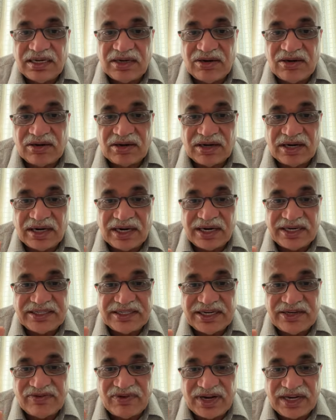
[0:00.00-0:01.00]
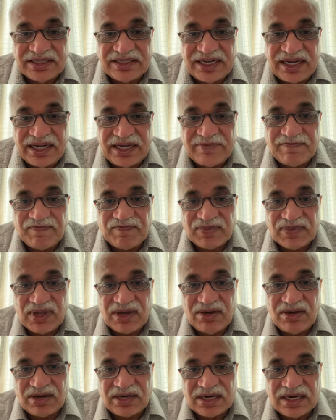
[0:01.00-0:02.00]
और आशीर्वाद है
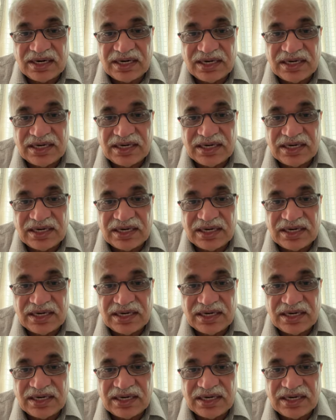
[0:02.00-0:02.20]
और